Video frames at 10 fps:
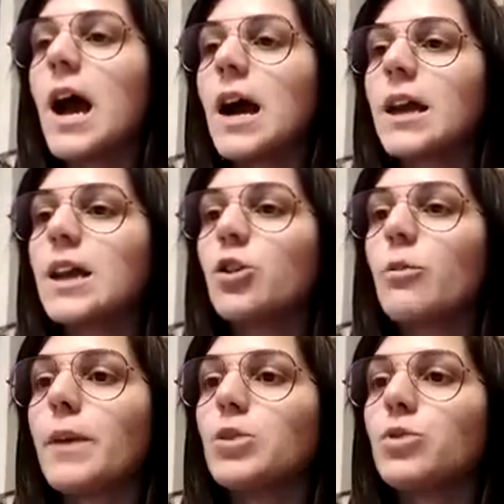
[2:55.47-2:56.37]
anche il
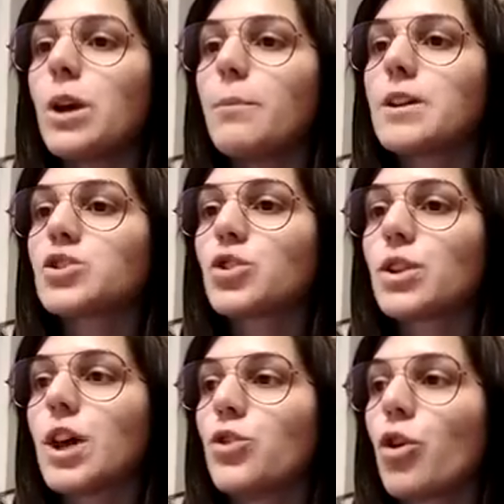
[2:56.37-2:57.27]
nome di una
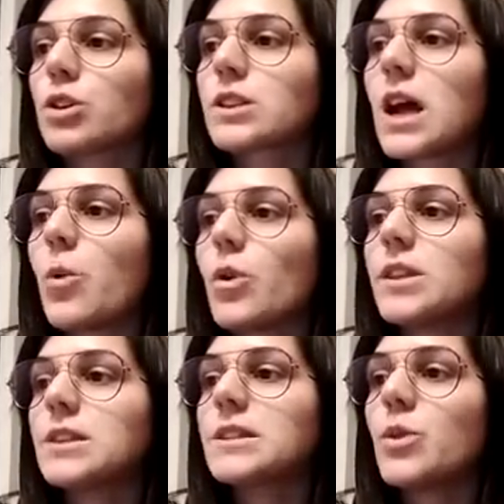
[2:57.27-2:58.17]
persona nota
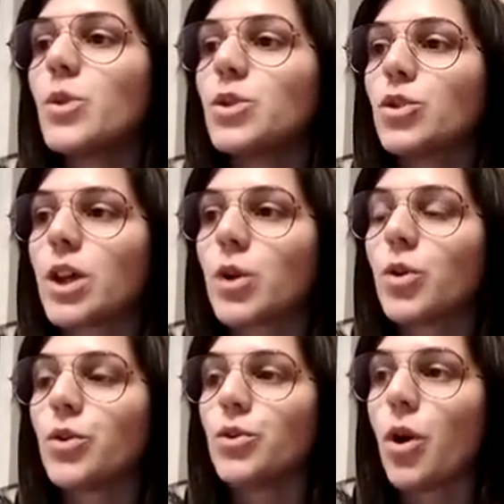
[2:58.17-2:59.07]
quando è seguito dal
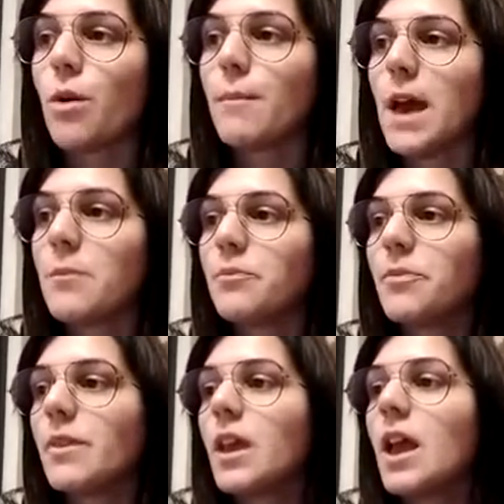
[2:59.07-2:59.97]
cognome.
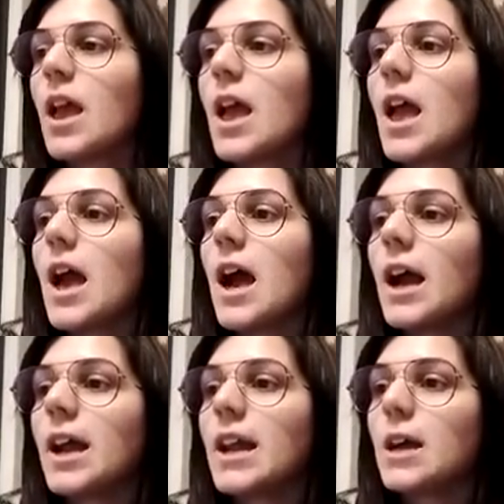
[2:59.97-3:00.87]

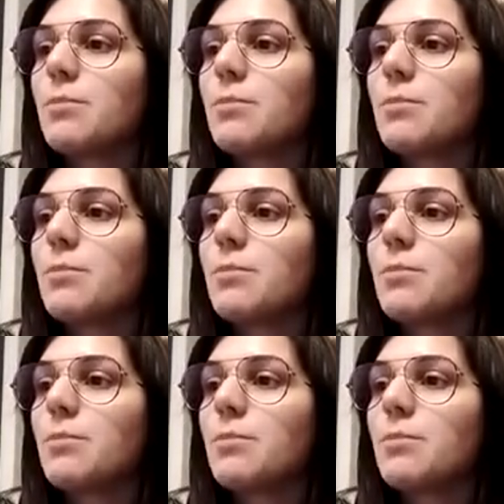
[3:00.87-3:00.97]
Anche le